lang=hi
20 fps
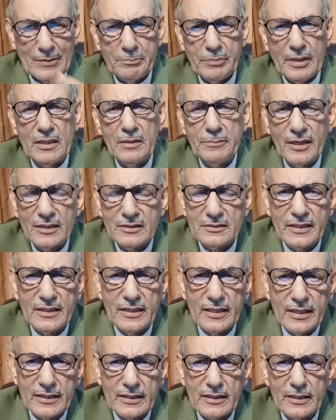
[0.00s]
पहली बात
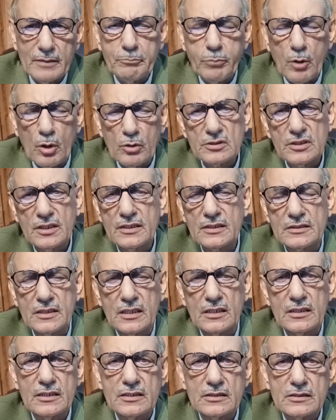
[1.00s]
यह है कि बहुत सारे
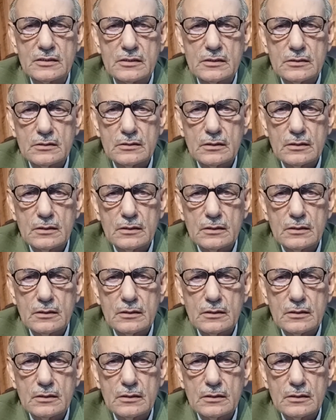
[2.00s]
जर्नलिस्ट